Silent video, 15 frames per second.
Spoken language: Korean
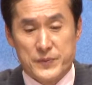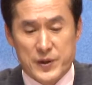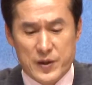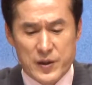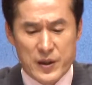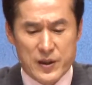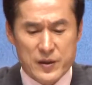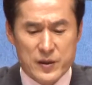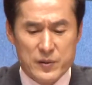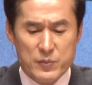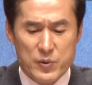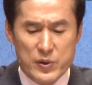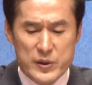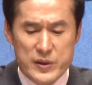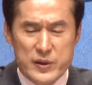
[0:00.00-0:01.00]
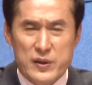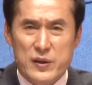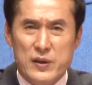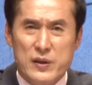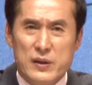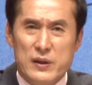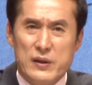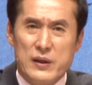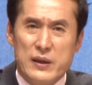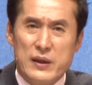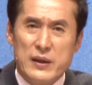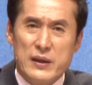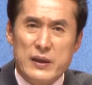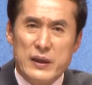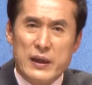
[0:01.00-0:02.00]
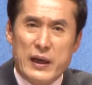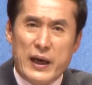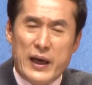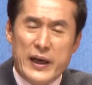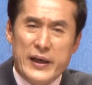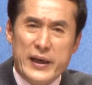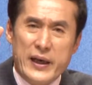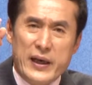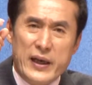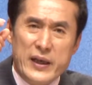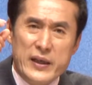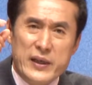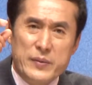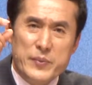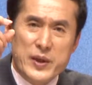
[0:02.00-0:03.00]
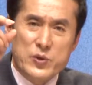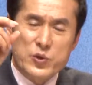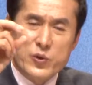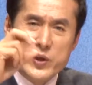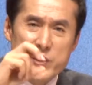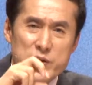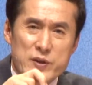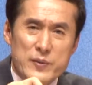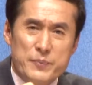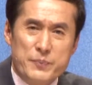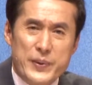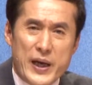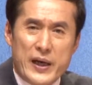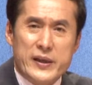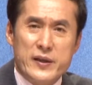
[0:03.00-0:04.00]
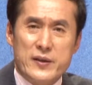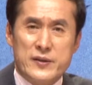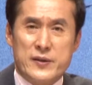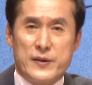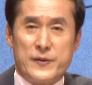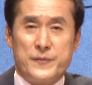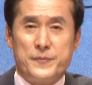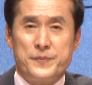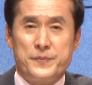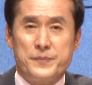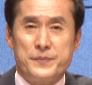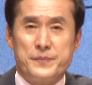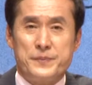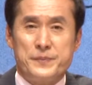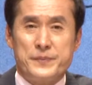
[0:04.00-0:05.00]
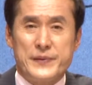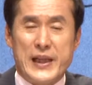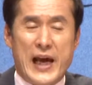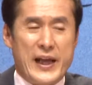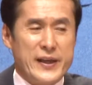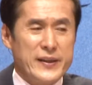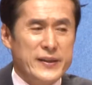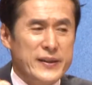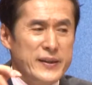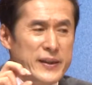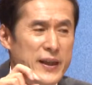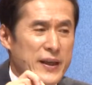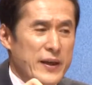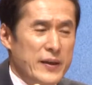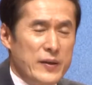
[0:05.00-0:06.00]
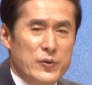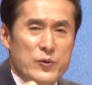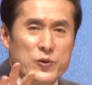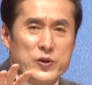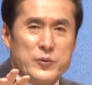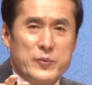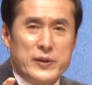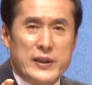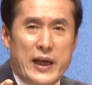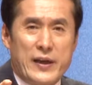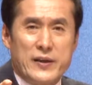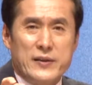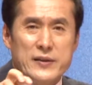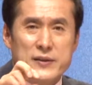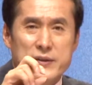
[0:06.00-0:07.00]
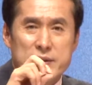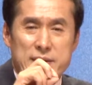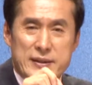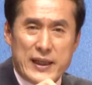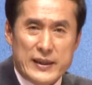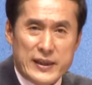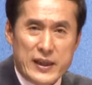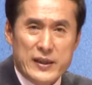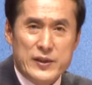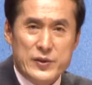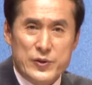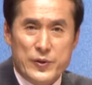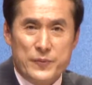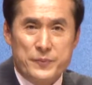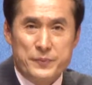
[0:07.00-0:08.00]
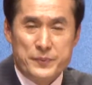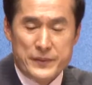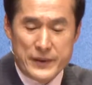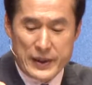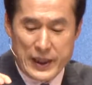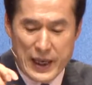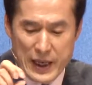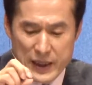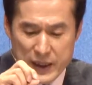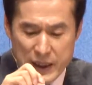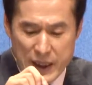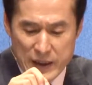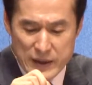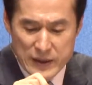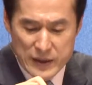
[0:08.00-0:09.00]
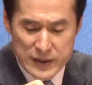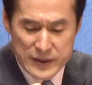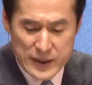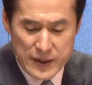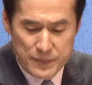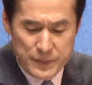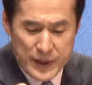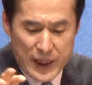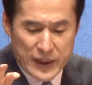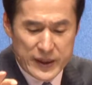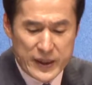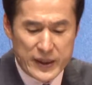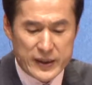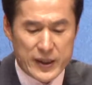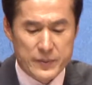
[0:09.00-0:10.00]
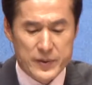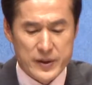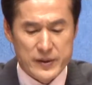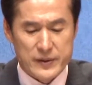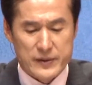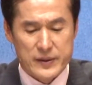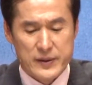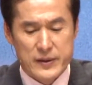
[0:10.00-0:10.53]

그러나 그 물질을 하나님의 손에서 빼앗겨서 다른 데 놓치면 다른 것은 사단이죠. 악한 것에 빼앗기게 되면은